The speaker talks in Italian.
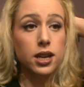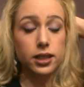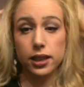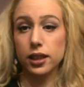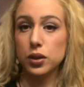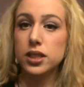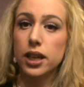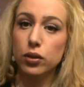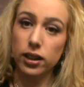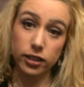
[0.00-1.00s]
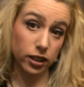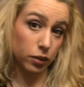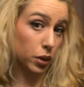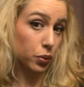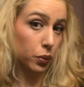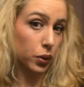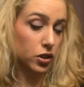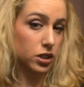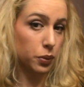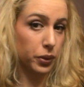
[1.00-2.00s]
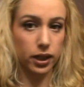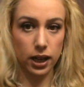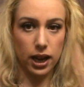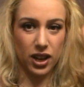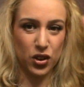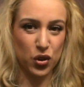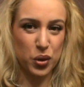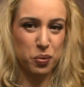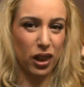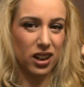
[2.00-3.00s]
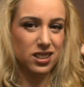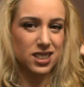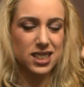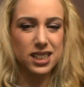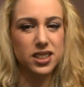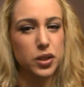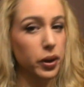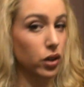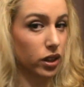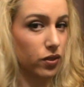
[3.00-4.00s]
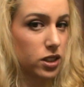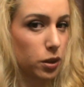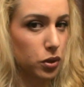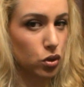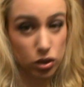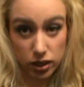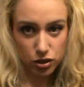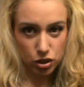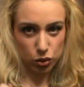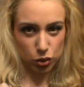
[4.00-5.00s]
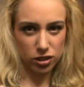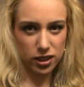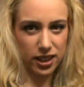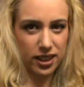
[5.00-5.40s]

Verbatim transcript: niente questa è un'altra delle mie proposte per noi blondes spero che vi sia piaciuta ciao a tutti da